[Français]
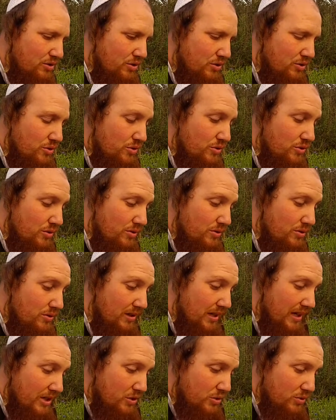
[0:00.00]
tu, que tu
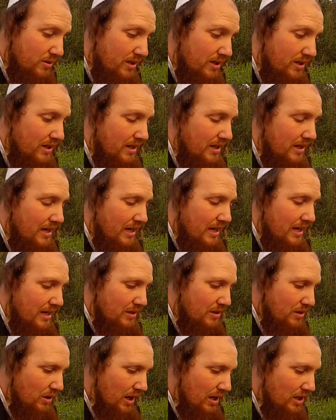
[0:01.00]
te réjouis
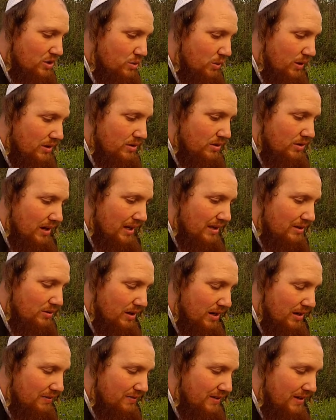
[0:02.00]
dans la joie de la, de
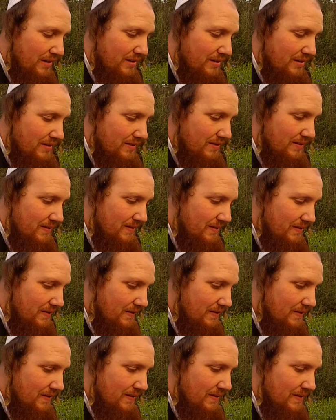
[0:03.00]
la fête
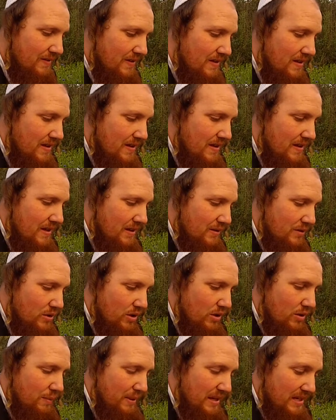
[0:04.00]

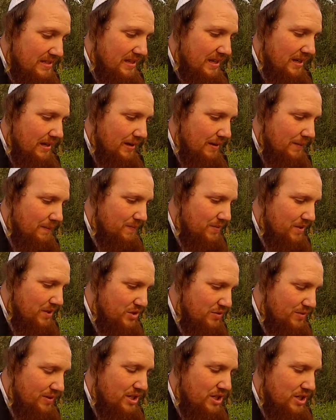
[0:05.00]
de Pesach.
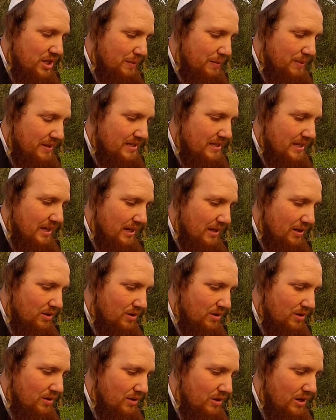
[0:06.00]
Je vis chez
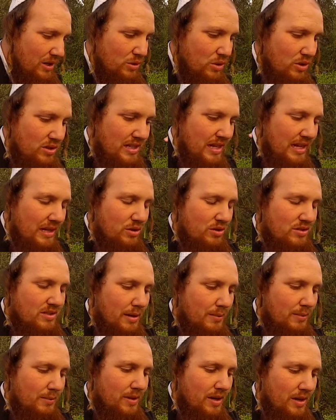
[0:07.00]
le la
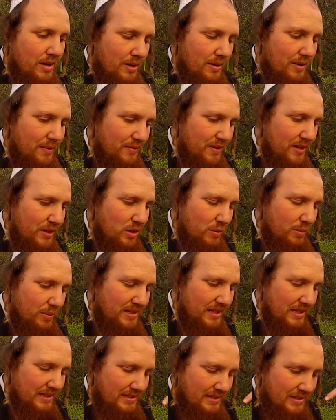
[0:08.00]
deuxième euh, fête de
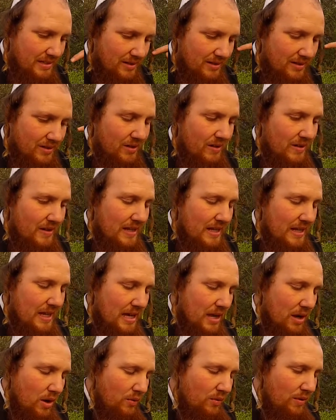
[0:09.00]
Pesach, c'est-à-dire le,
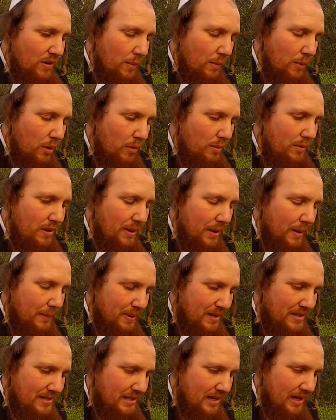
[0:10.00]
on fait le premier
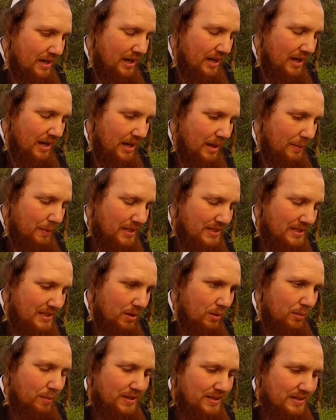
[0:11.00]
Pessah, et après
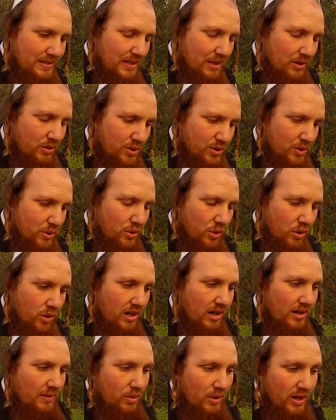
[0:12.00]
ça, on passe quelques jours de
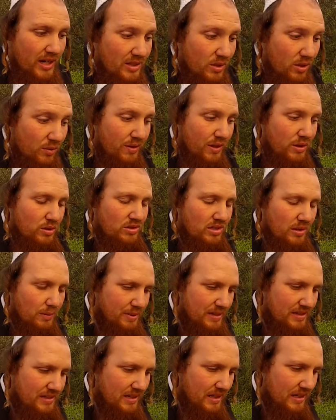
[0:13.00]
Cholamoued, et on fait un deuxième
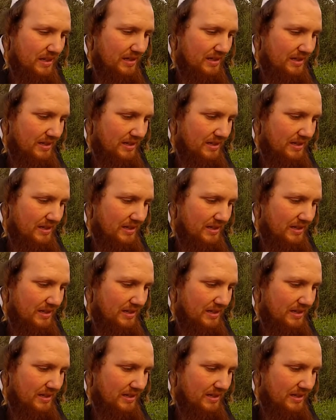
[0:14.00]
Pessah.